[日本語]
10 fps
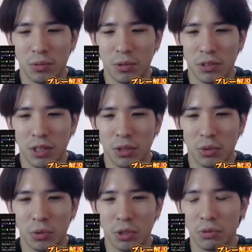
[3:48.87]
ウルブズの
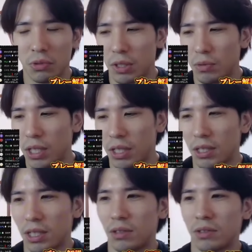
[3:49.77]
ヘッドコーチの時
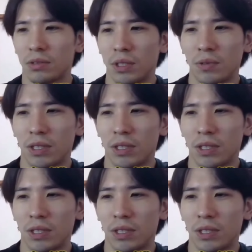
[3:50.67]
はターンズ